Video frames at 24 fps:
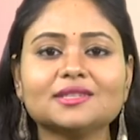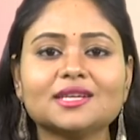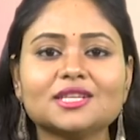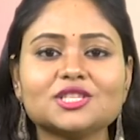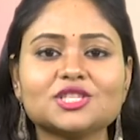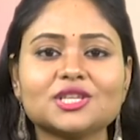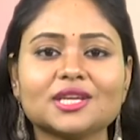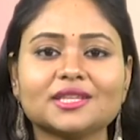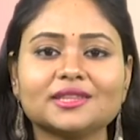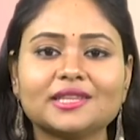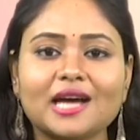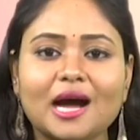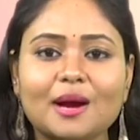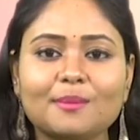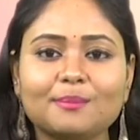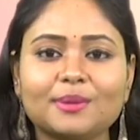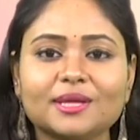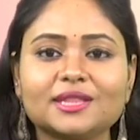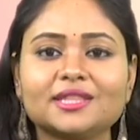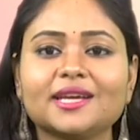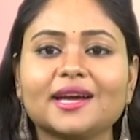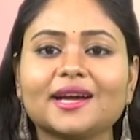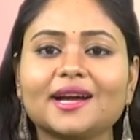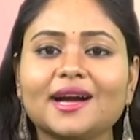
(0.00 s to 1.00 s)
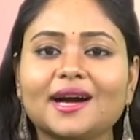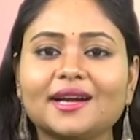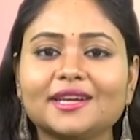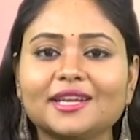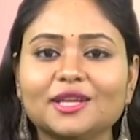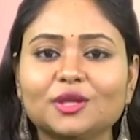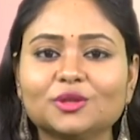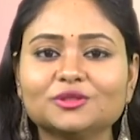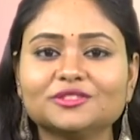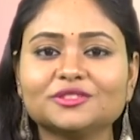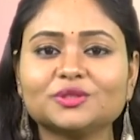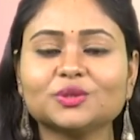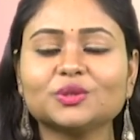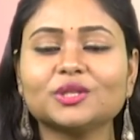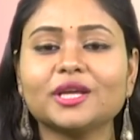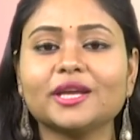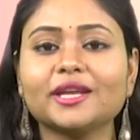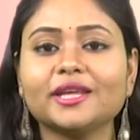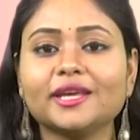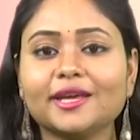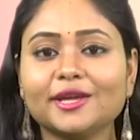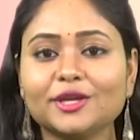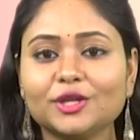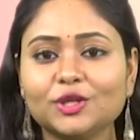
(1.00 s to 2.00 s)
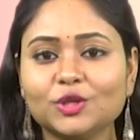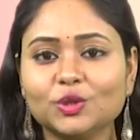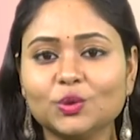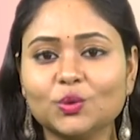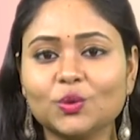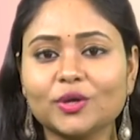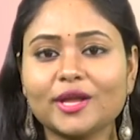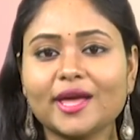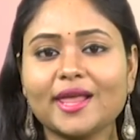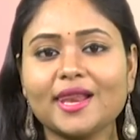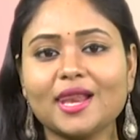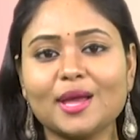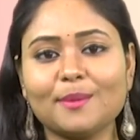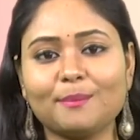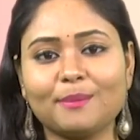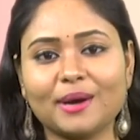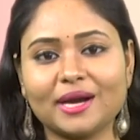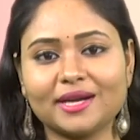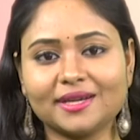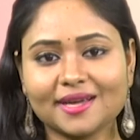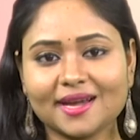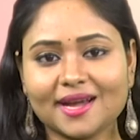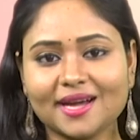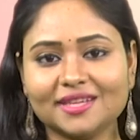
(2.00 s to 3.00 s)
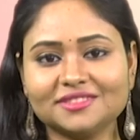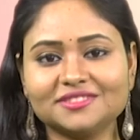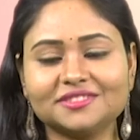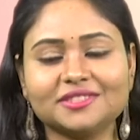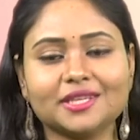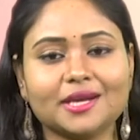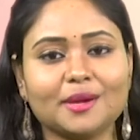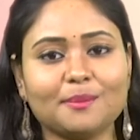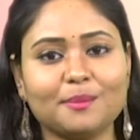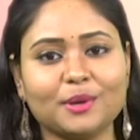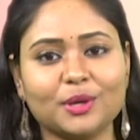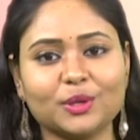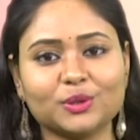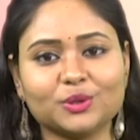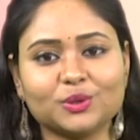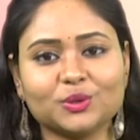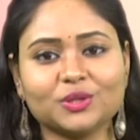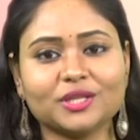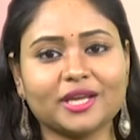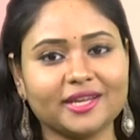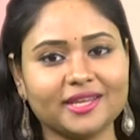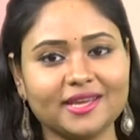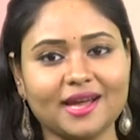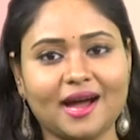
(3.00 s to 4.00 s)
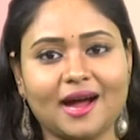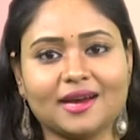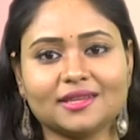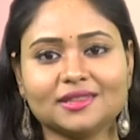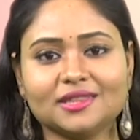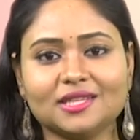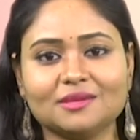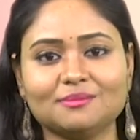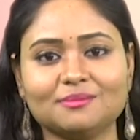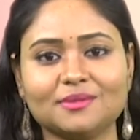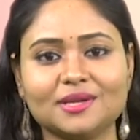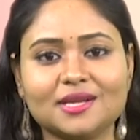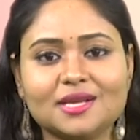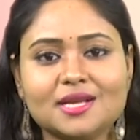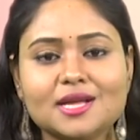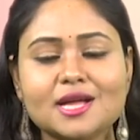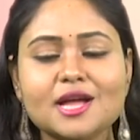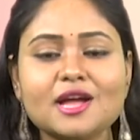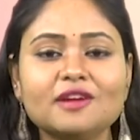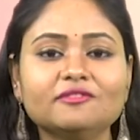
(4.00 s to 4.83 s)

ఆదర్శ దాంపత్యంగా నిలుస్తుందని నూరేళ్ల పంటగా స్థిరపడుతుందని అర్థం